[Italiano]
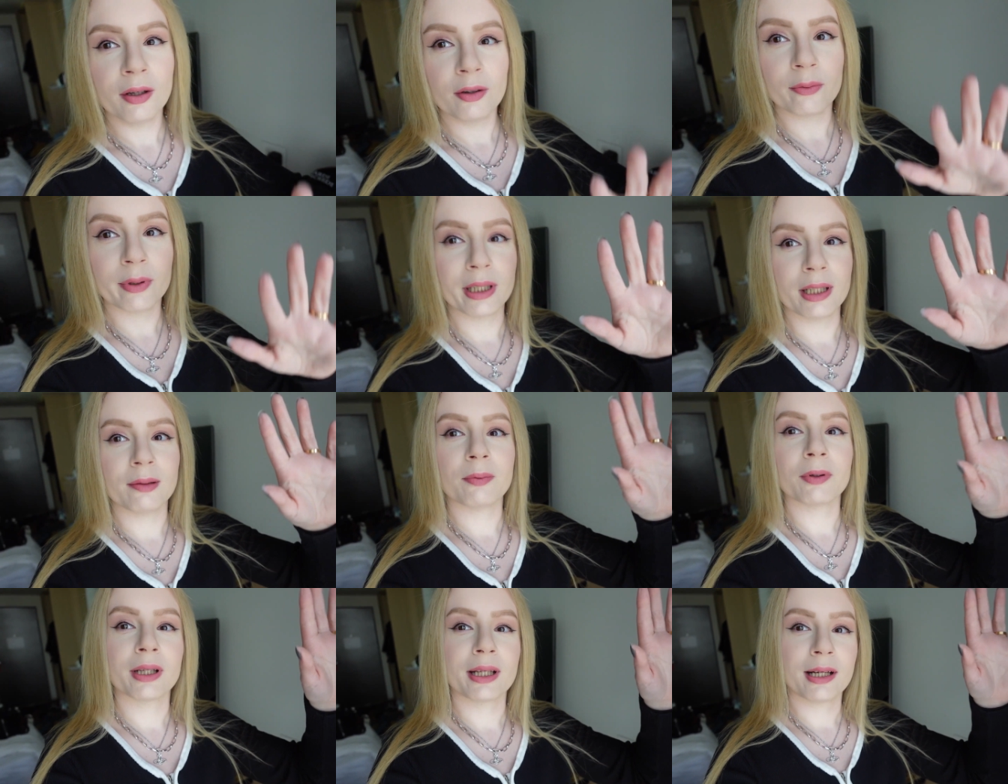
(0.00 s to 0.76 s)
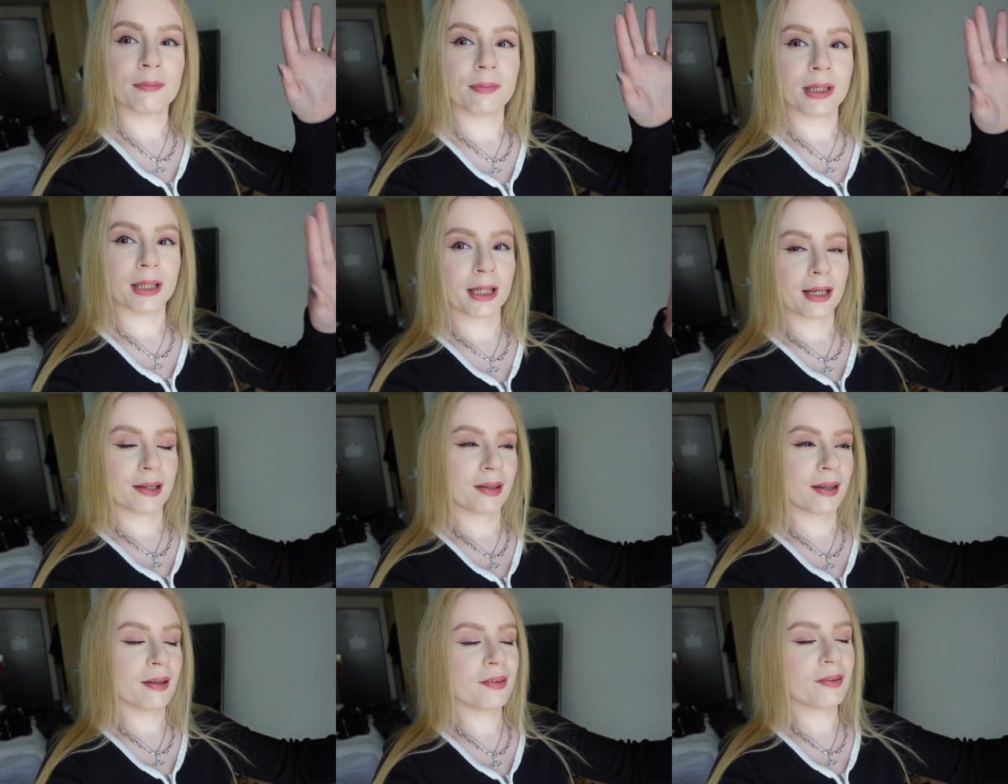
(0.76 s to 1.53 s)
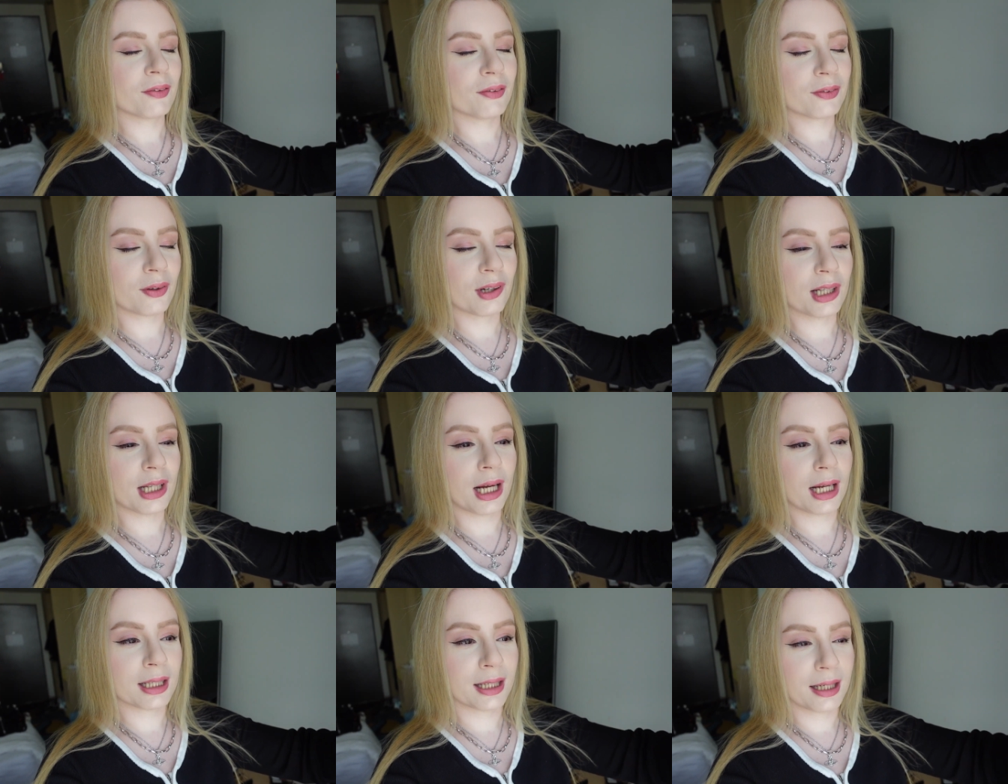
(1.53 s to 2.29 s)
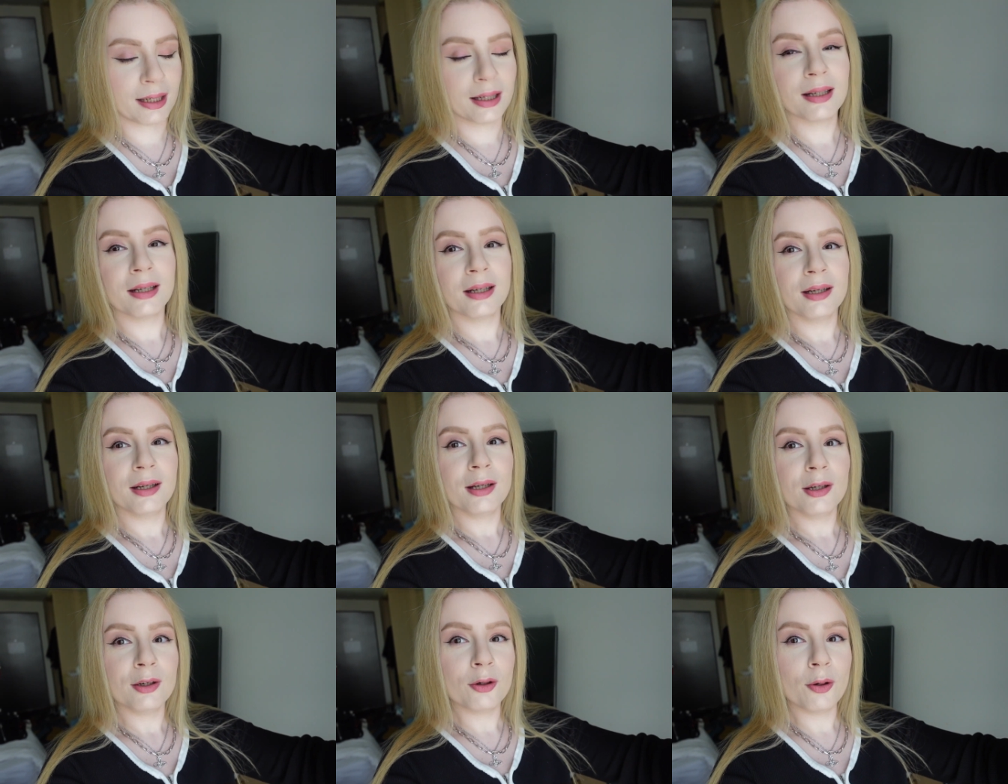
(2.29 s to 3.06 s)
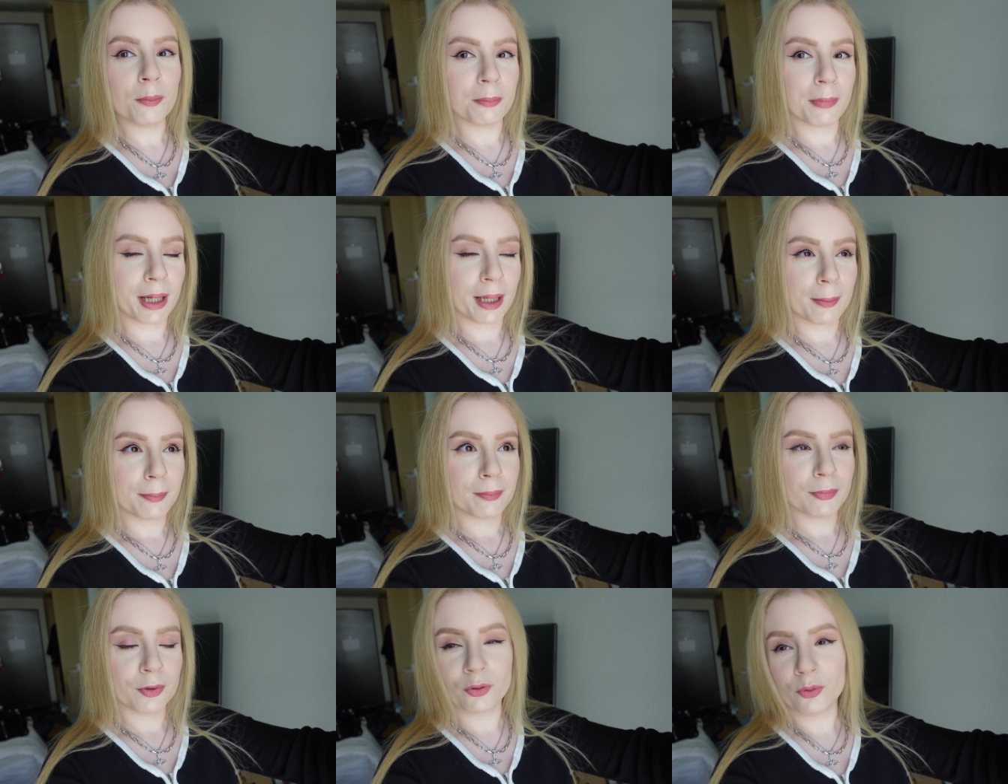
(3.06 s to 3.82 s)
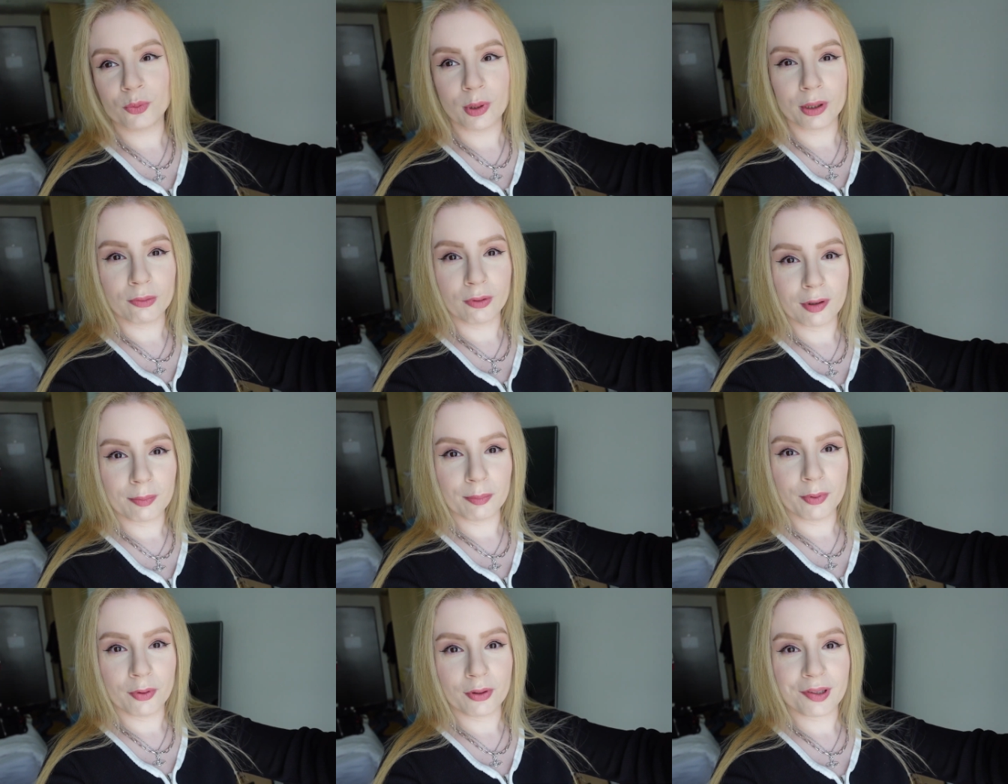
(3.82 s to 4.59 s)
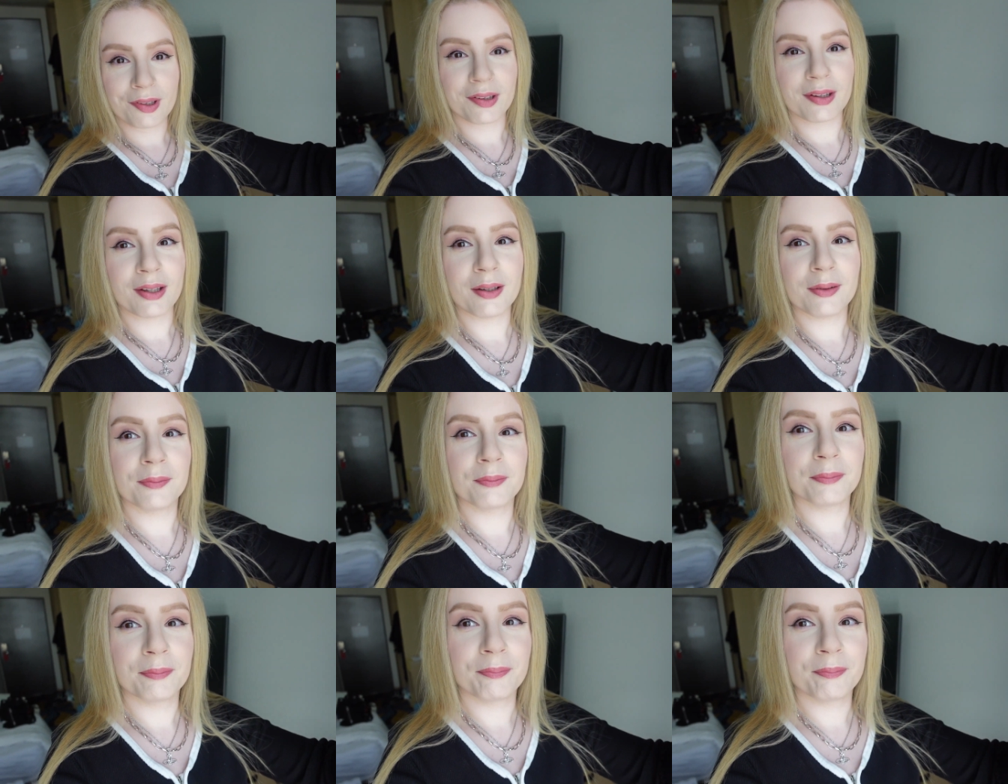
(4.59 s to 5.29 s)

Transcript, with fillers: quindi potete capire che sono tornate con me due nuove borse,